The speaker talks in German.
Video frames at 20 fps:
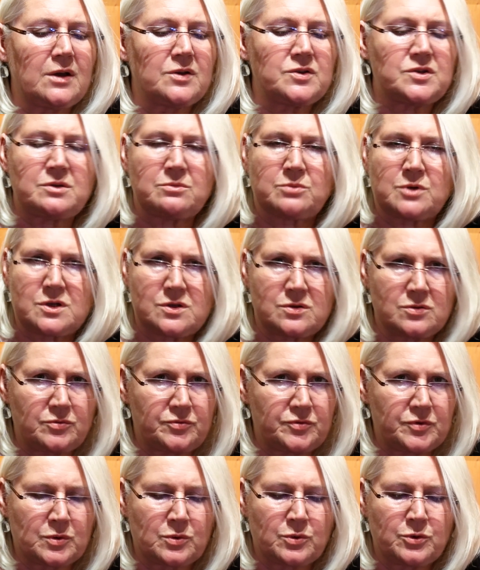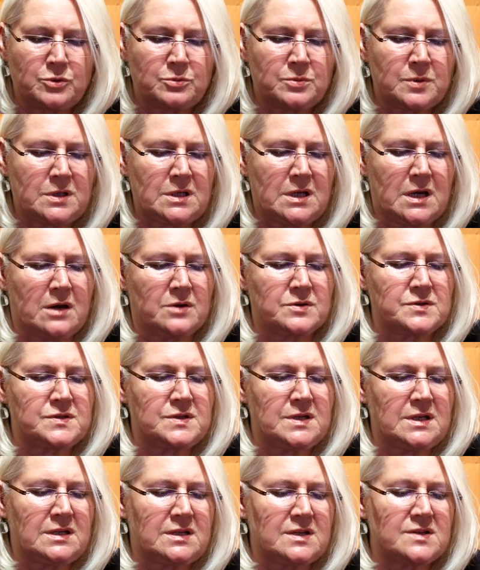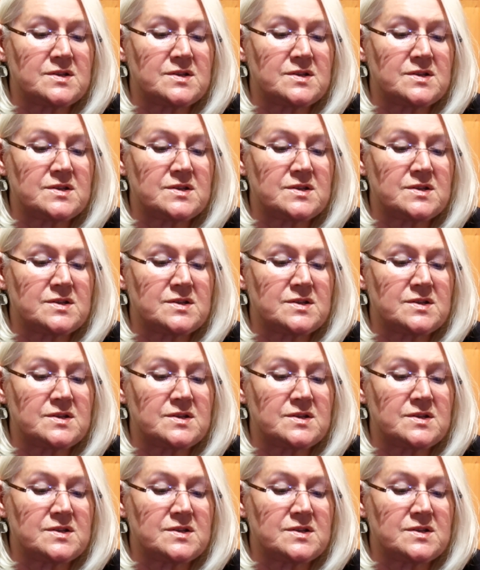Sie war so froh über die Aussicht,